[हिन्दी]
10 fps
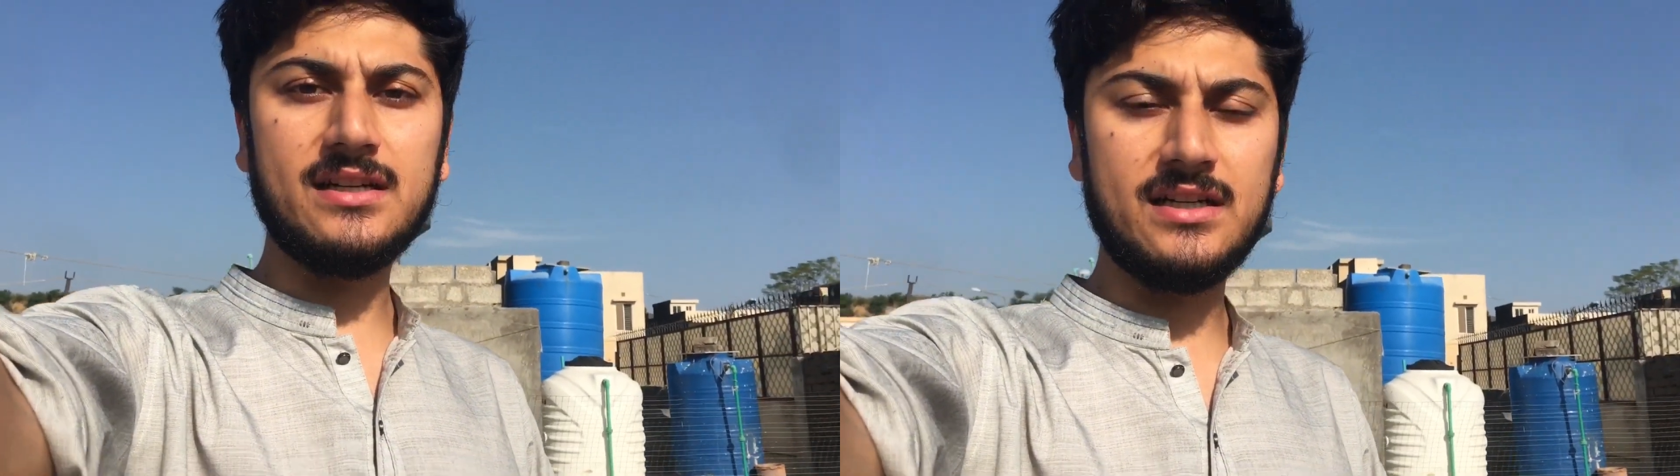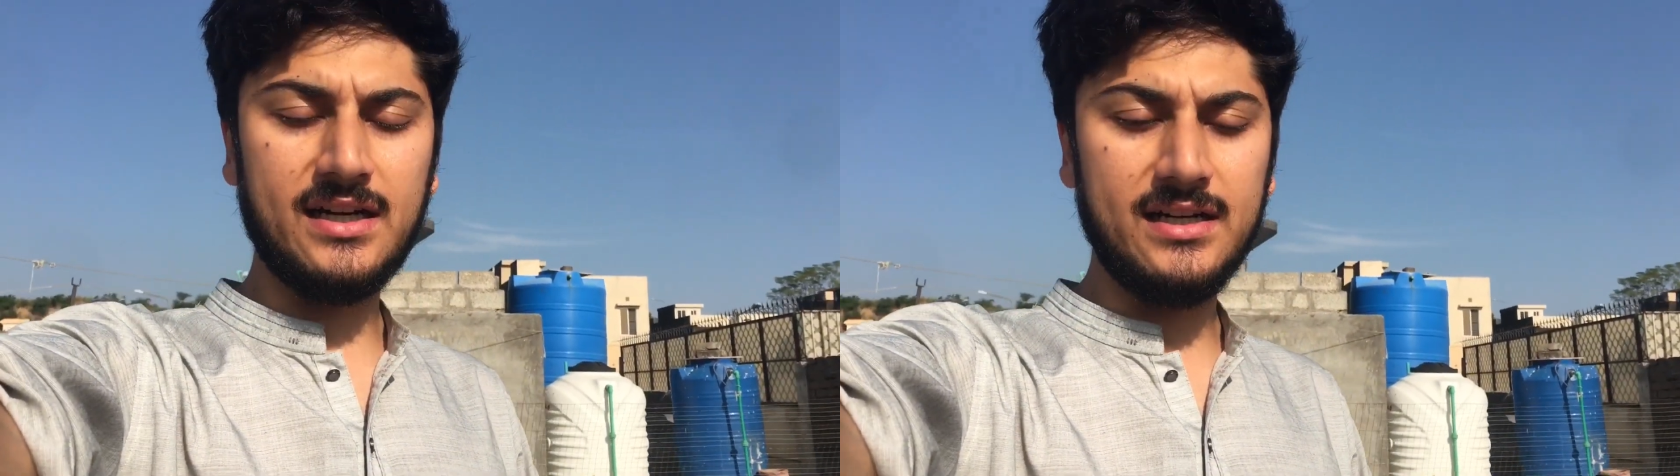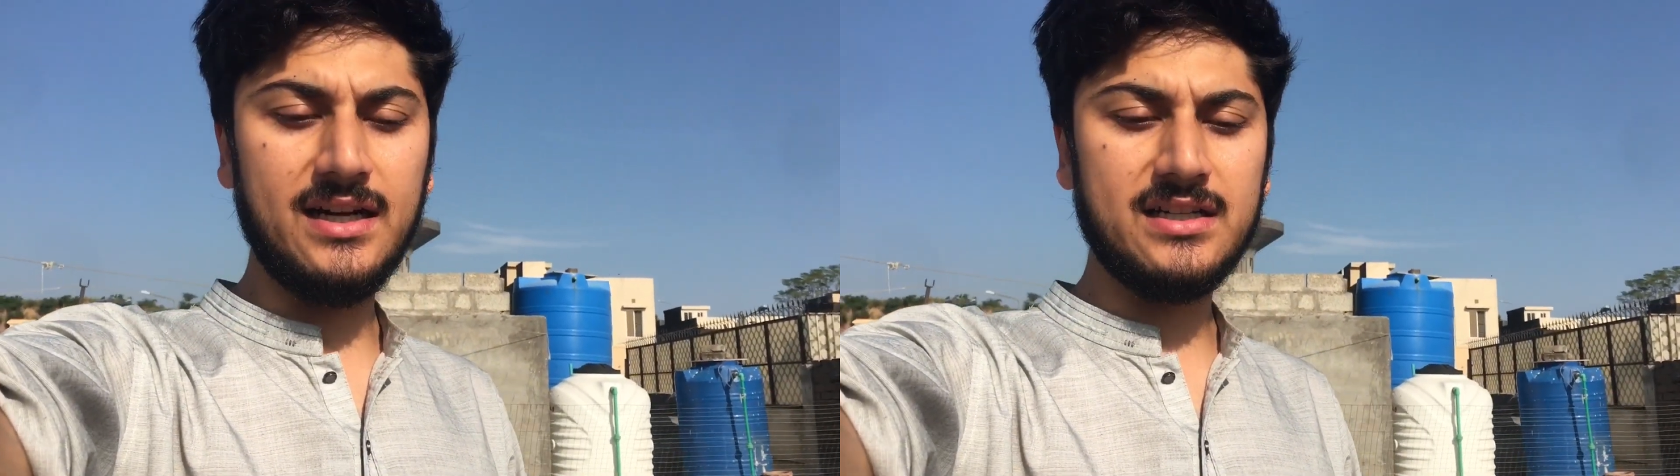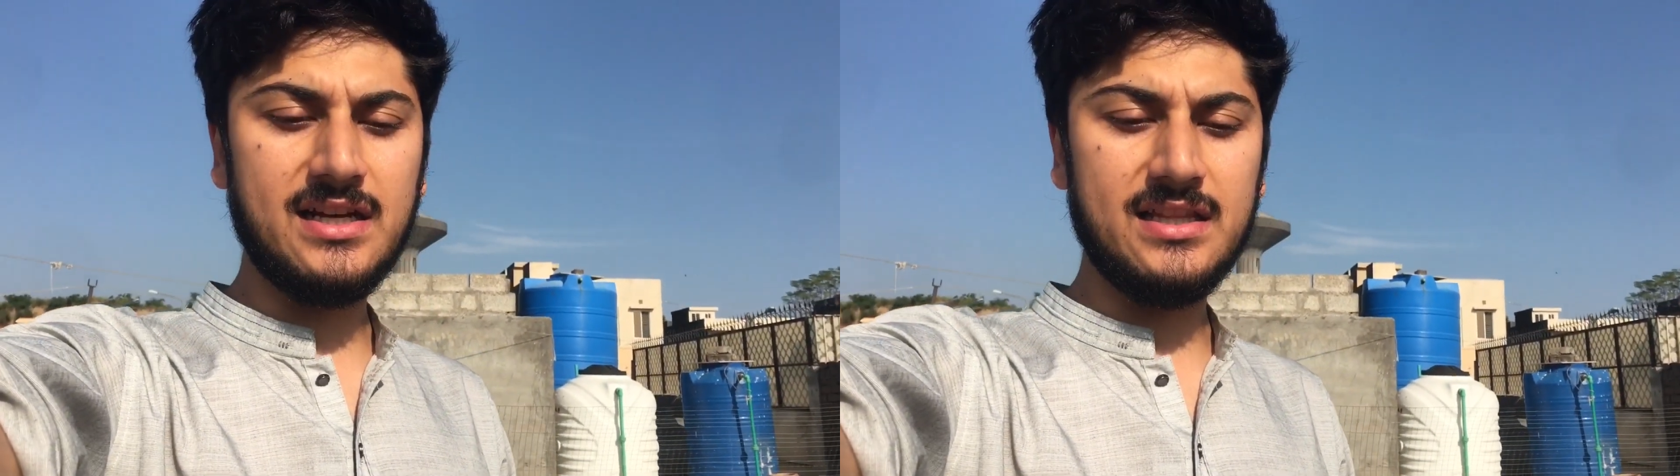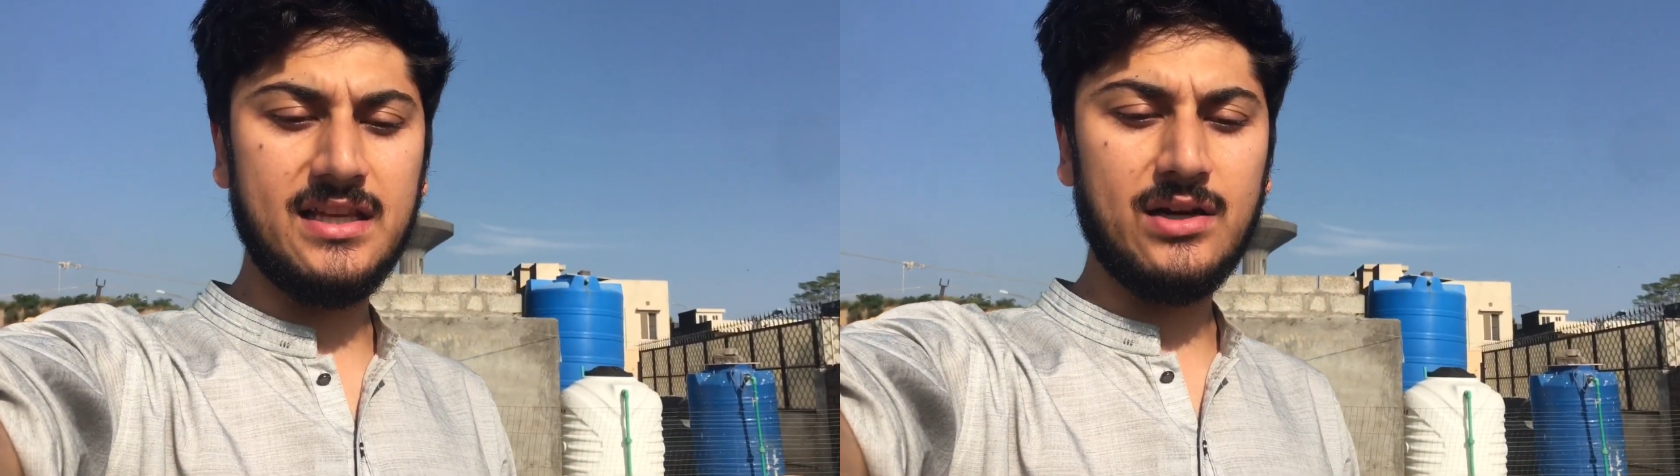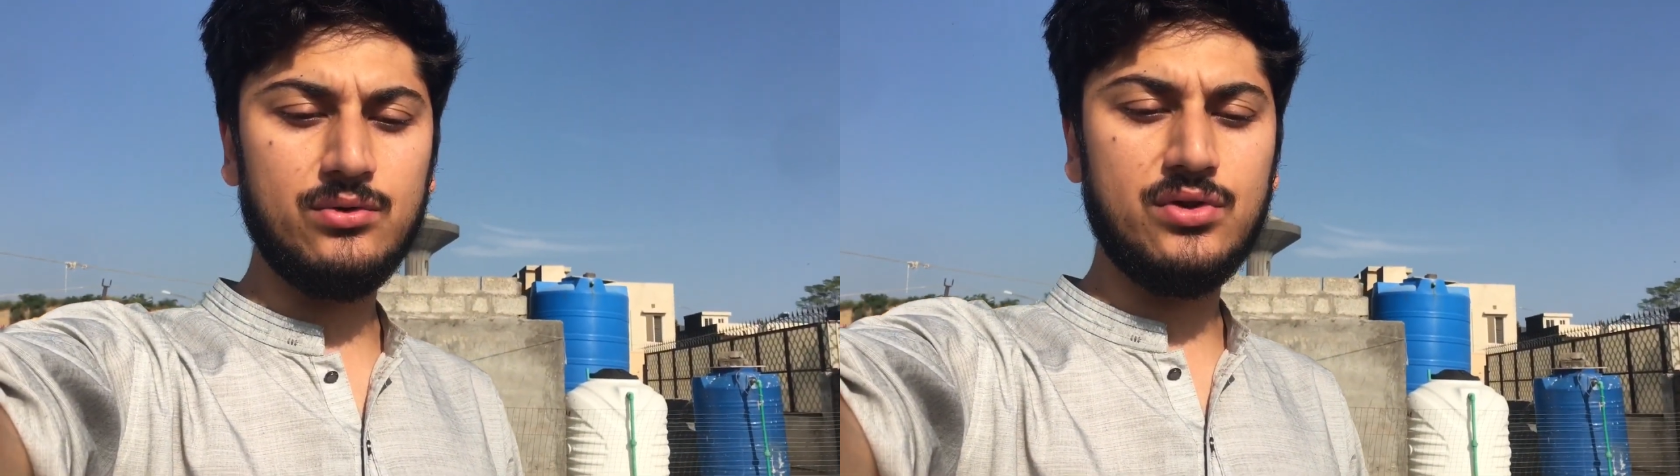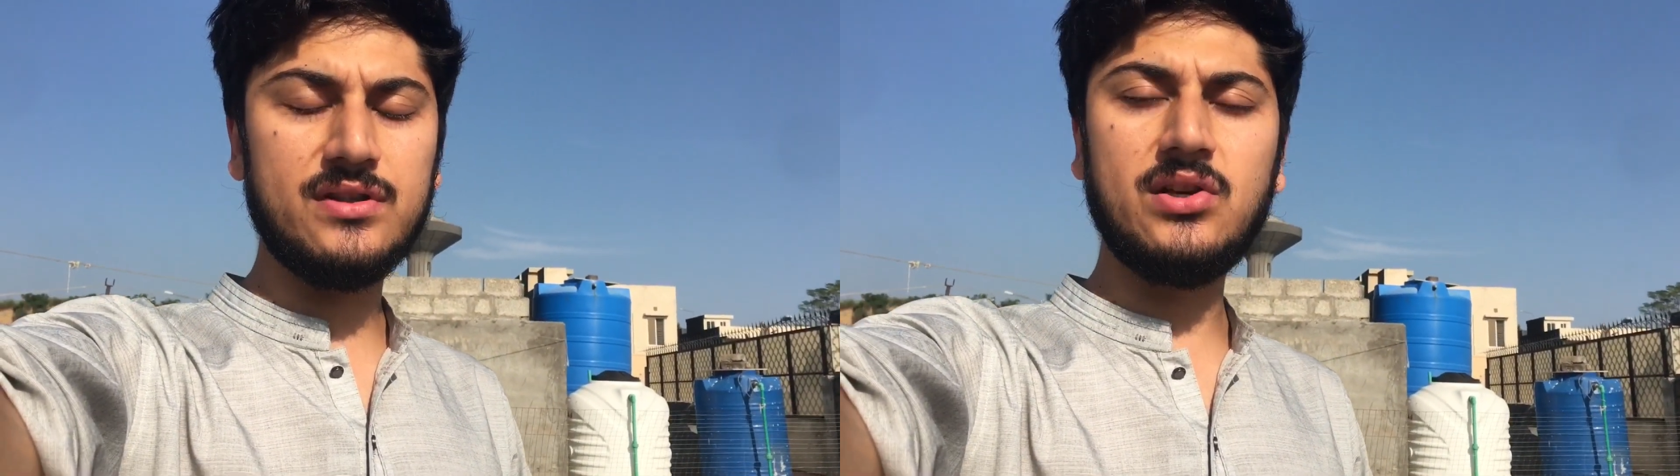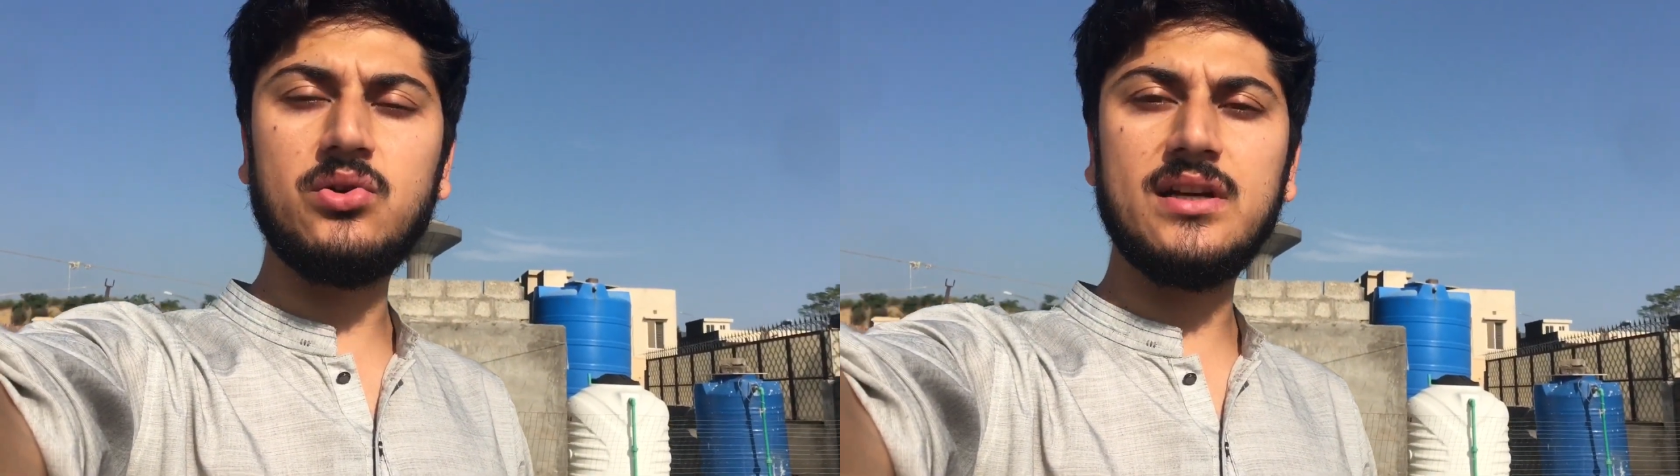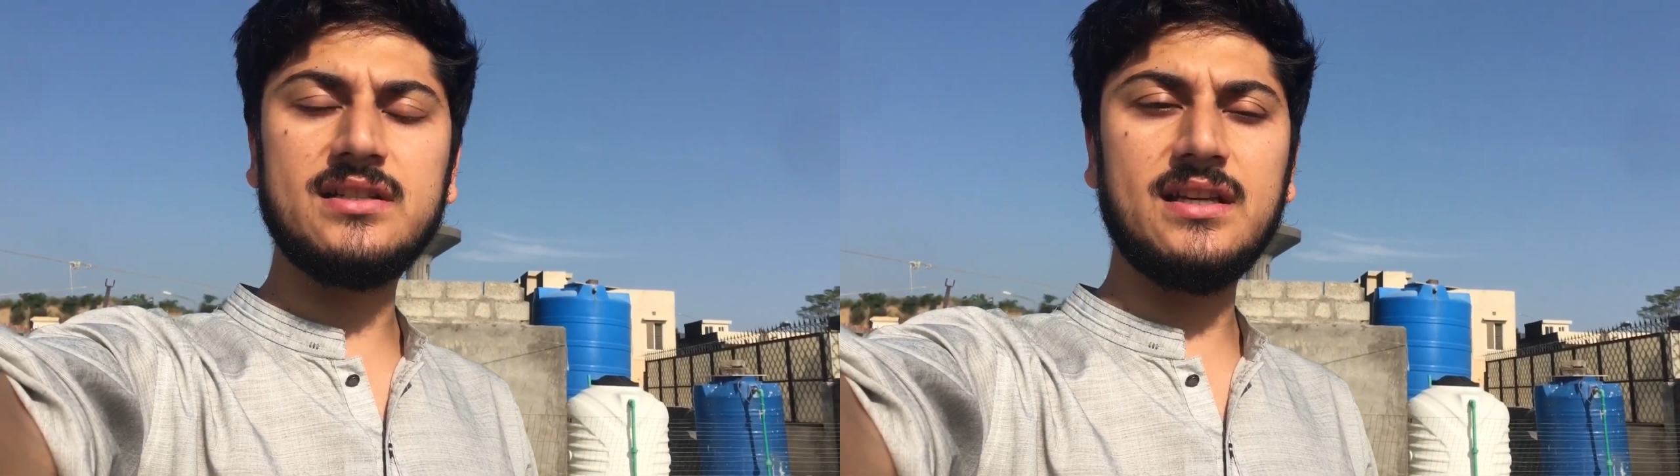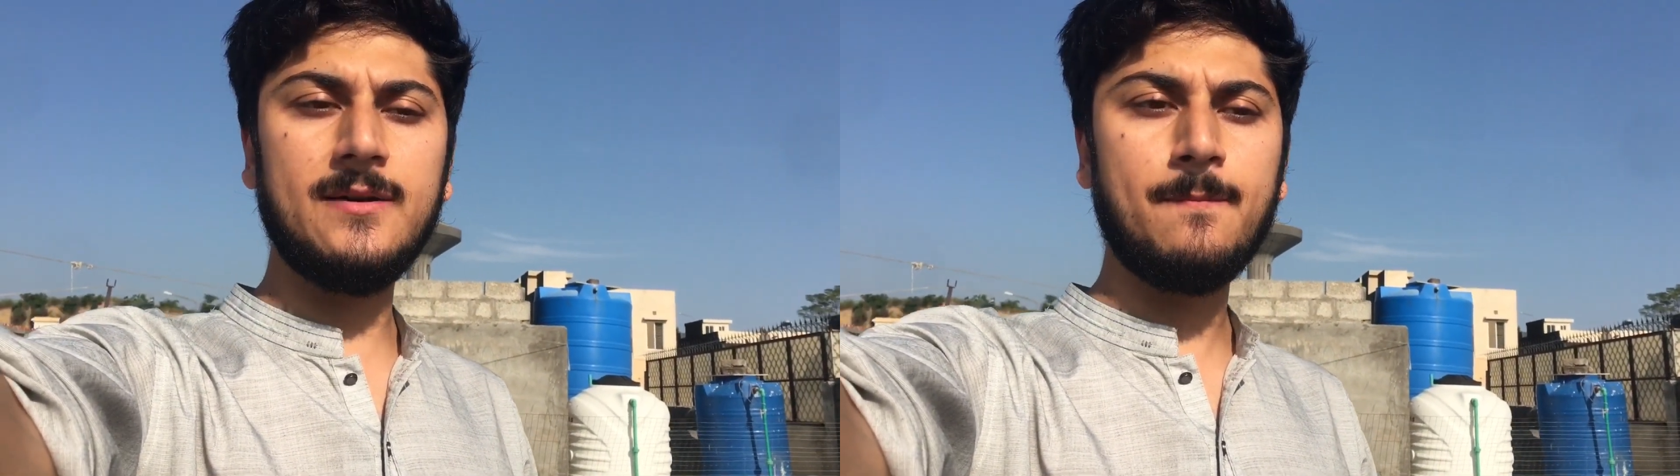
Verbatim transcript: ठंड लग जाती है जिसकी वजह से